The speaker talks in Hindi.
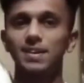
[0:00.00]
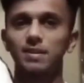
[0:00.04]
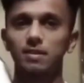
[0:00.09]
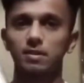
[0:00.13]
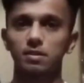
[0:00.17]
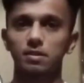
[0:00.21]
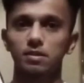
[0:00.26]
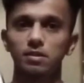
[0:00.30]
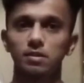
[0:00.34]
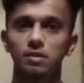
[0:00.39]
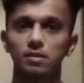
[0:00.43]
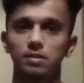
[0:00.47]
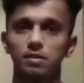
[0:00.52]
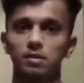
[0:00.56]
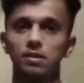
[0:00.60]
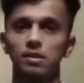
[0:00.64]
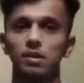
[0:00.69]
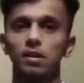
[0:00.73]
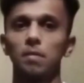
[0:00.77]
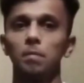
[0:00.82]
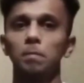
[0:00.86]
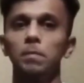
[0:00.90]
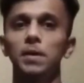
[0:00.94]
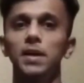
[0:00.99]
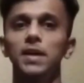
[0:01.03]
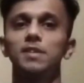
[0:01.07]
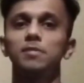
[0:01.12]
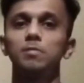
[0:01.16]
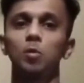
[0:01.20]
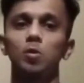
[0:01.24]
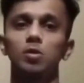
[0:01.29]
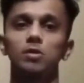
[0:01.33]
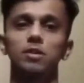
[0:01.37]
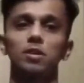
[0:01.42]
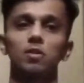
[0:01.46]
पैट्स
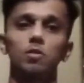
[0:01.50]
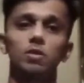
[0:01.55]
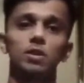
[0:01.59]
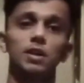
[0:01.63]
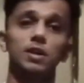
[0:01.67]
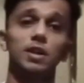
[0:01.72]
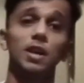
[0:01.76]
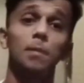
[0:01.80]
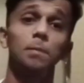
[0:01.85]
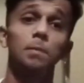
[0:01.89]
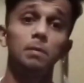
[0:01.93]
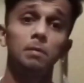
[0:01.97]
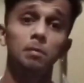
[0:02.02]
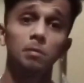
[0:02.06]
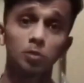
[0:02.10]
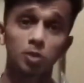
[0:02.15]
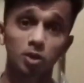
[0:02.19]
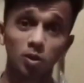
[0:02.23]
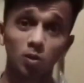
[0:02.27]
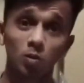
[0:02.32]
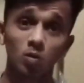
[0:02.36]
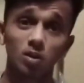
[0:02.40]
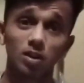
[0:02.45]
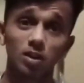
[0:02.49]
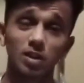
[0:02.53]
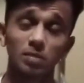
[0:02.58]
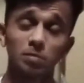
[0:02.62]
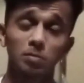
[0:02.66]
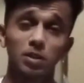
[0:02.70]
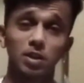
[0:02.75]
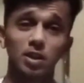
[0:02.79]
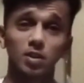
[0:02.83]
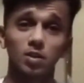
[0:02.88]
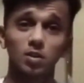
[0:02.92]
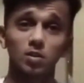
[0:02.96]
पैट्स बहुत ज़रूरी है ये अभी भी मुझे
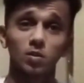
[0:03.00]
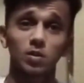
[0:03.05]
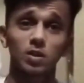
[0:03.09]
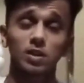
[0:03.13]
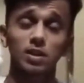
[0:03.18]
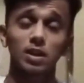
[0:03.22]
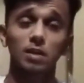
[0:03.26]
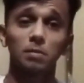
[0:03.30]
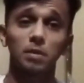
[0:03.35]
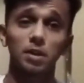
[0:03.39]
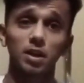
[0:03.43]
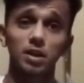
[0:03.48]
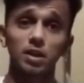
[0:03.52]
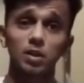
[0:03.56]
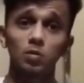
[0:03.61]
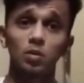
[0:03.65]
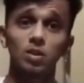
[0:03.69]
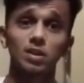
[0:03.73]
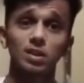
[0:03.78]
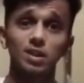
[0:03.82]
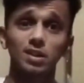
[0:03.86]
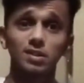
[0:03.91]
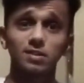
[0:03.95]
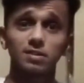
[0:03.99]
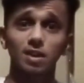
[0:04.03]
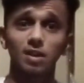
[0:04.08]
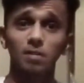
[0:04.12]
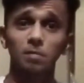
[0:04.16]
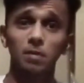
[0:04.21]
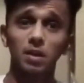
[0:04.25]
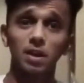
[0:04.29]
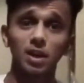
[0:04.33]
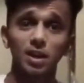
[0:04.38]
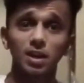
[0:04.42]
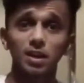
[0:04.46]
होंगे मैं तो इतना बड़ा नहीं हुआ
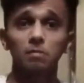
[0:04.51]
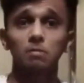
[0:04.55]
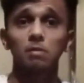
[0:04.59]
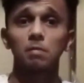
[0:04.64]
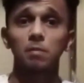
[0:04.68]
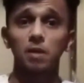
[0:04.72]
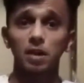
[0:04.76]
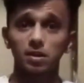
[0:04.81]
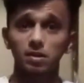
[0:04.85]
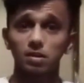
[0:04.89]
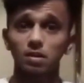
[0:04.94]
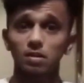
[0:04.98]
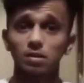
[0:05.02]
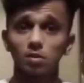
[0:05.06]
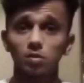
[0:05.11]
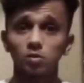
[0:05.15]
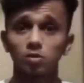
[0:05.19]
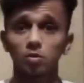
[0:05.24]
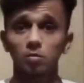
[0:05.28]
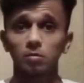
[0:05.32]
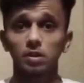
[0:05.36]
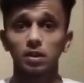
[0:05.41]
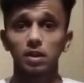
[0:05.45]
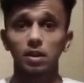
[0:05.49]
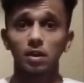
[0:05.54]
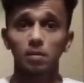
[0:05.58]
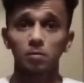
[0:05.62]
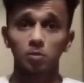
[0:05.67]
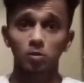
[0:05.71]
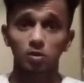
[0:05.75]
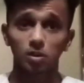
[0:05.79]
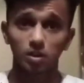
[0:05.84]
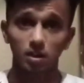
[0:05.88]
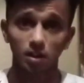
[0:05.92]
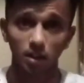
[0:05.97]
तीन साल पहले की मैं बात कर रहा हूँ जो
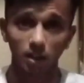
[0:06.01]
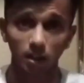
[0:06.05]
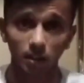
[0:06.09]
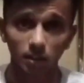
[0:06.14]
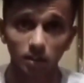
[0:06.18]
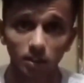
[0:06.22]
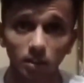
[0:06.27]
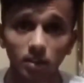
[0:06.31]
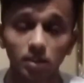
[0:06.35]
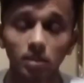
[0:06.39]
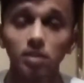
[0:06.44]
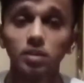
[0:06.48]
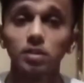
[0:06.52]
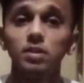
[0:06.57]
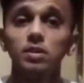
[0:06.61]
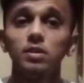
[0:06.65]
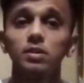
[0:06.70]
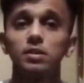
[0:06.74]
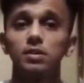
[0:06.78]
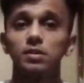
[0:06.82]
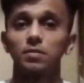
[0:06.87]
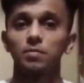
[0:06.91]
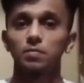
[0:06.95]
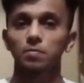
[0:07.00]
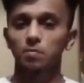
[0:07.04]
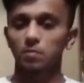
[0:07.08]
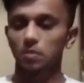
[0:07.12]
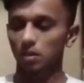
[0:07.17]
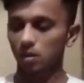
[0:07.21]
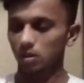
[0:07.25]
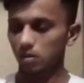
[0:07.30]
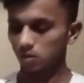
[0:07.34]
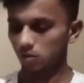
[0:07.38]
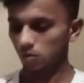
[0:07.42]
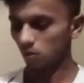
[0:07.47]
मैंने आपको ये दिखाई थी
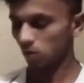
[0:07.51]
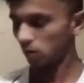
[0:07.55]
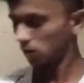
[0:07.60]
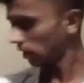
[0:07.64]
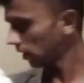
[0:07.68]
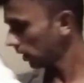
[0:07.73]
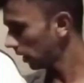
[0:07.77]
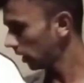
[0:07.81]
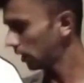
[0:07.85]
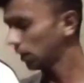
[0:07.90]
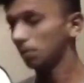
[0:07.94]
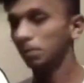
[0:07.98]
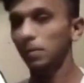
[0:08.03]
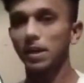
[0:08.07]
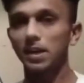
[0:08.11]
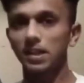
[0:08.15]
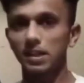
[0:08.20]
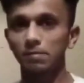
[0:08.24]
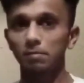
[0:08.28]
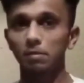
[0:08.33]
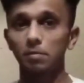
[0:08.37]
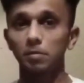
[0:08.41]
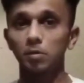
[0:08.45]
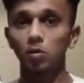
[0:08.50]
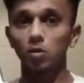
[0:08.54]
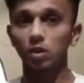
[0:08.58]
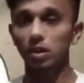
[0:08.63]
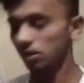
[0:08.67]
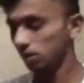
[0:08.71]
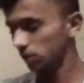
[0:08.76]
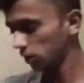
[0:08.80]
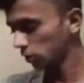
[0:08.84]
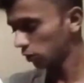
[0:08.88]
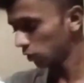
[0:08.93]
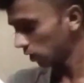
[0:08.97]
तो ये पैट्स अभी
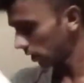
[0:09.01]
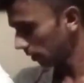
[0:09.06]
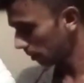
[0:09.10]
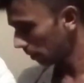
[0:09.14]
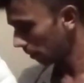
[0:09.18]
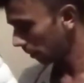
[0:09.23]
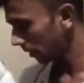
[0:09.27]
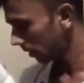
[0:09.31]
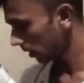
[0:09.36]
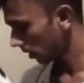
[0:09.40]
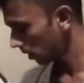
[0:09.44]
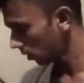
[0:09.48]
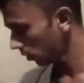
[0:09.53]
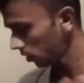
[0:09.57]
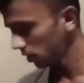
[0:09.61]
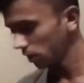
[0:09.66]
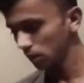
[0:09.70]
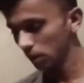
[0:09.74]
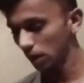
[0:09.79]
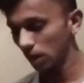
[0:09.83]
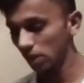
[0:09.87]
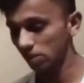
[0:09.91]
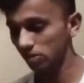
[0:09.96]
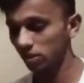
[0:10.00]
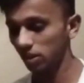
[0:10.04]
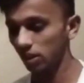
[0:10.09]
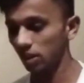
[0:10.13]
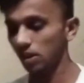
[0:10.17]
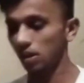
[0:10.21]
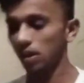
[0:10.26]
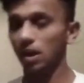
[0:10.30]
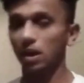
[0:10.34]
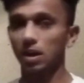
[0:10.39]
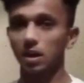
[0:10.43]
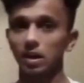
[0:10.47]
भी होंगे इनकी जोड़ी में बात रखी हुई है
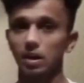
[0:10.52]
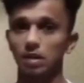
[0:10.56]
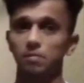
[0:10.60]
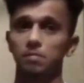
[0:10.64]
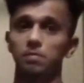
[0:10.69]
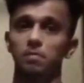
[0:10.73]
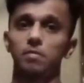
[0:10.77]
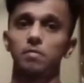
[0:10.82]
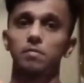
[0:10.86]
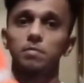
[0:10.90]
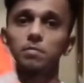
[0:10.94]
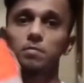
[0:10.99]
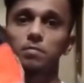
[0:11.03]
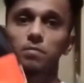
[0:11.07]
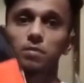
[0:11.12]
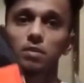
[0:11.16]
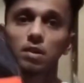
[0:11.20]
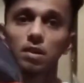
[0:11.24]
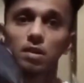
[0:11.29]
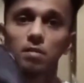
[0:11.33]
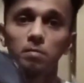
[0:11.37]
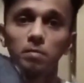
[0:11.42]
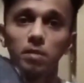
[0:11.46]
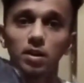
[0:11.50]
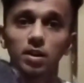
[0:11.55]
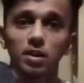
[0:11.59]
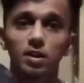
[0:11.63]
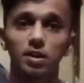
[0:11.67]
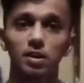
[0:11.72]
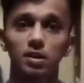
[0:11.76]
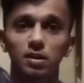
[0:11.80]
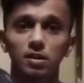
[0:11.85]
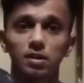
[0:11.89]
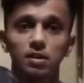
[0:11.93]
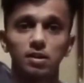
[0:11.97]
अच्छे हैं देख लें आप
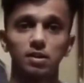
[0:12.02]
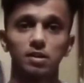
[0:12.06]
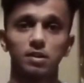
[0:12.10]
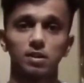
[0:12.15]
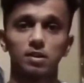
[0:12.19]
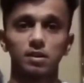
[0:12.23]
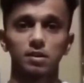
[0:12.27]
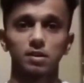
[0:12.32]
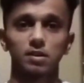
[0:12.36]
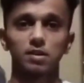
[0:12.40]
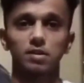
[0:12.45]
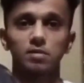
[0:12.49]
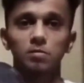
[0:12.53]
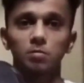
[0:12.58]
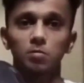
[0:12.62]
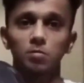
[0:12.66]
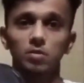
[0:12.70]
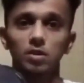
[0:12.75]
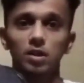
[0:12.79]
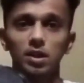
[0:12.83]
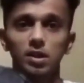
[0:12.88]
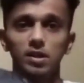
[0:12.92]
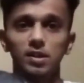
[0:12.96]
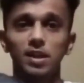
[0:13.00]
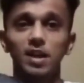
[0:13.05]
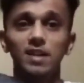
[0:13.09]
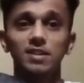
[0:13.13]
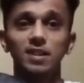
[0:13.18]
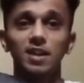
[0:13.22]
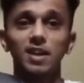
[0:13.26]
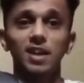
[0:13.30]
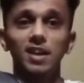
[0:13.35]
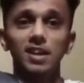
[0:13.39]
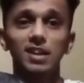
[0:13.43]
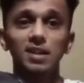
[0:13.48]
बाकी
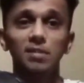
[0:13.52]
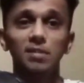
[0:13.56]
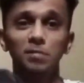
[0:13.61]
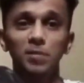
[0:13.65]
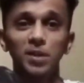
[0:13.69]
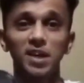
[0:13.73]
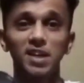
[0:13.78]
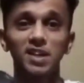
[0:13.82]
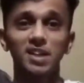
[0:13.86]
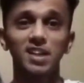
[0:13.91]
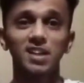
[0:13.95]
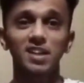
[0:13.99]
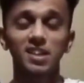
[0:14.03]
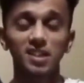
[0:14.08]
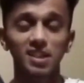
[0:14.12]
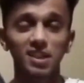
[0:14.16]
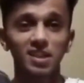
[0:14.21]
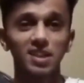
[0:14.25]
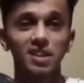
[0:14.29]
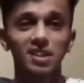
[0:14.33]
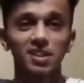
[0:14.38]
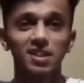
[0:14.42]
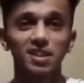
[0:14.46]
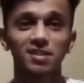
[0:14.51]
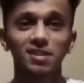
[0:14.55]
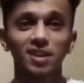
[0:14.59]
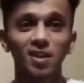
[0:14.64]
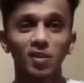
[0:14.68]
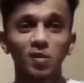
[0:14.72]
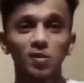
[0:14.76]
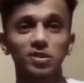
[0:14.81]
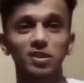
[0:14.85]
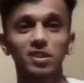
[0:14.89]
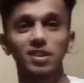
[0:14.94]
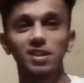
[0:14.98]
अंदाज़ा है नहीं पहन के नहीं देखी
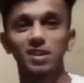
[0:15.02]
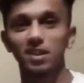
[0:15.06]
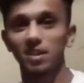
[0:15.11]
इतने सालों